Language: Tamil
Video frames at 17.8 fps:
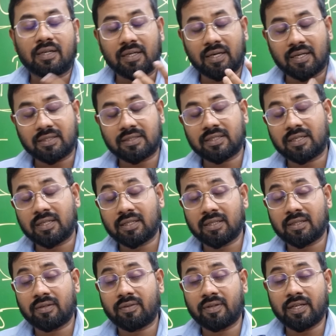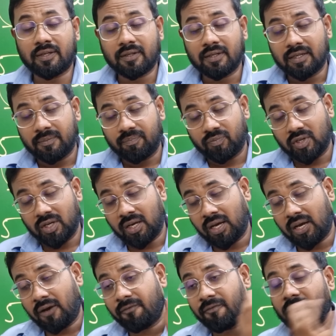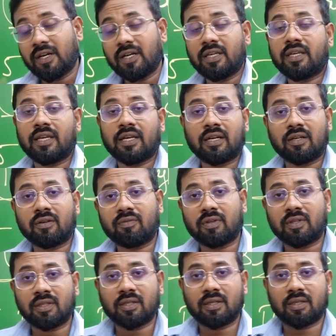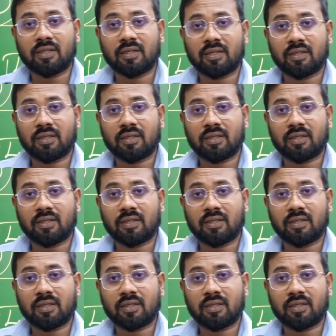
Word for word: டார்ச்சருங்கிறத ஹாஃப் இயர்லிக்கு எங்களுக்கு வந்து